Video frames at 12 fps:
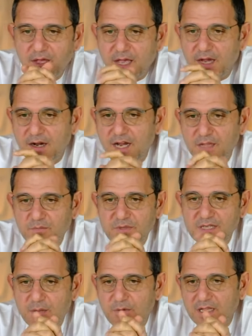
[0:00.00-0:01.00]
En rahat
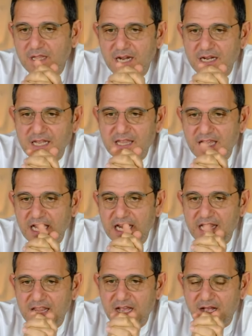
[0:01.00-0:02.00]
biz emekler ne
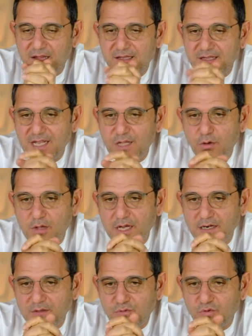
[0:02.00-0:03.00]
TL ne altın ne
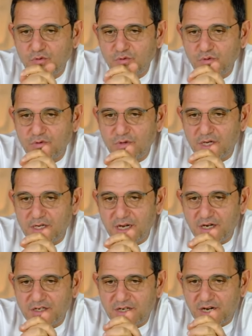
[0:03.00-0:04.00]
dolar. Tuzsuz aş,